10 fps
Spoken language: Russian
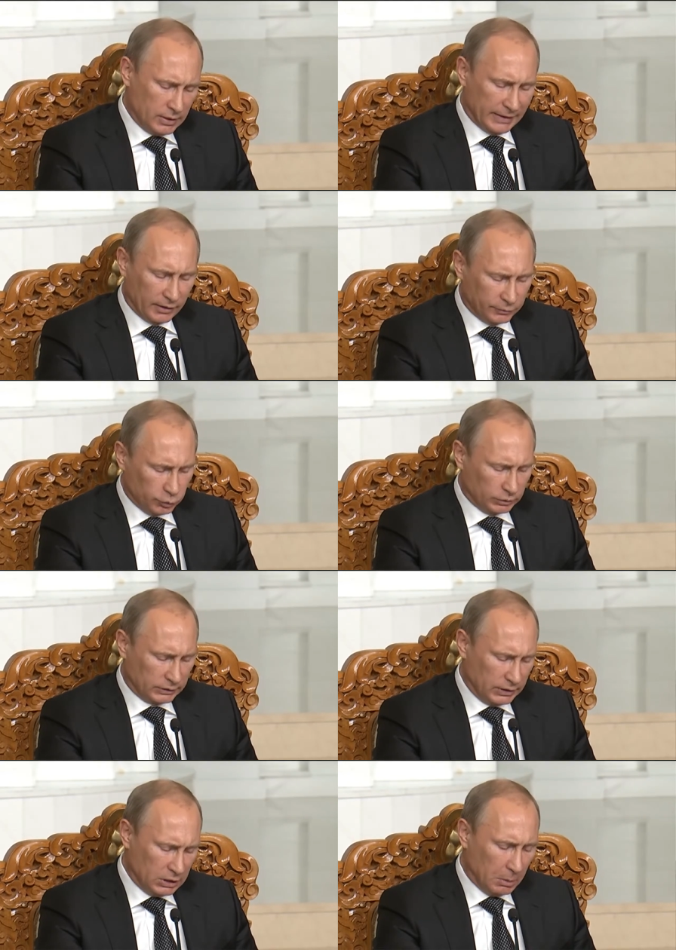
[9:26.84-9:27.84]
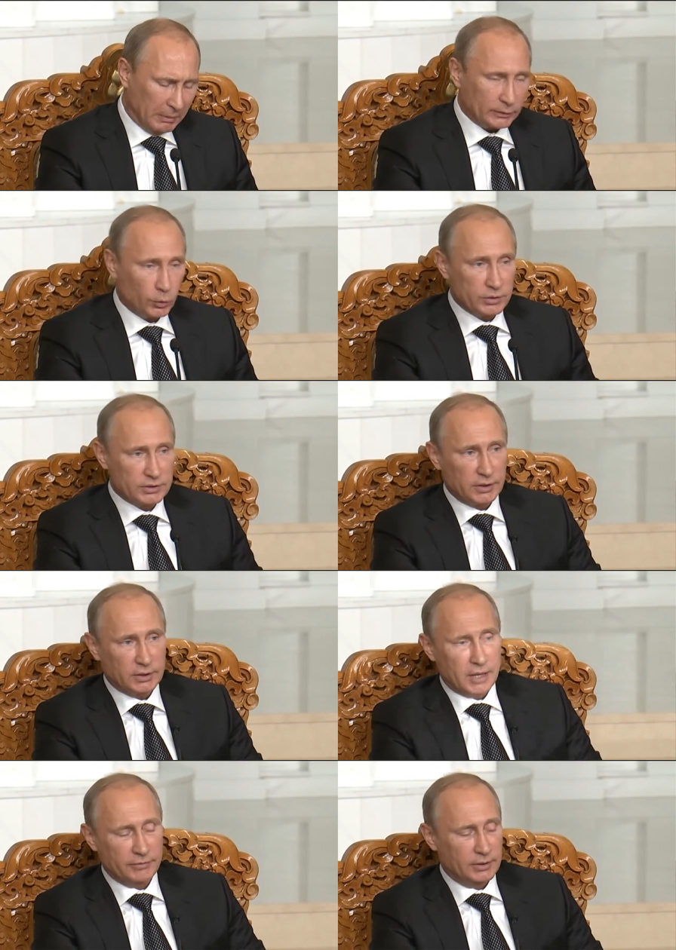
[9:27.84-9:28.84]
аэрофлота и
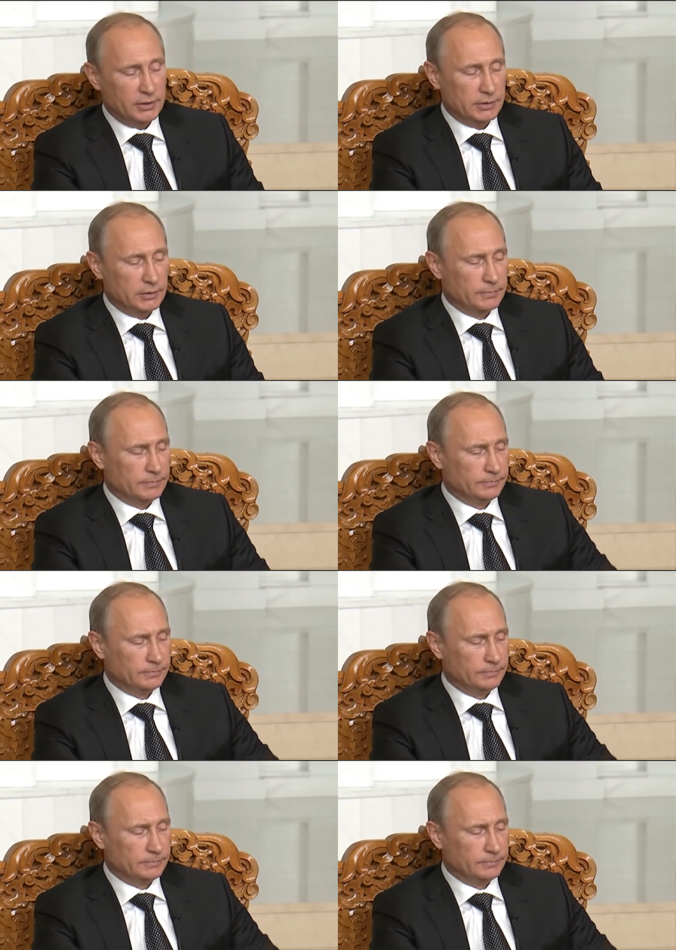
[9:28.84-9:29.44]
монгольских авиалиний.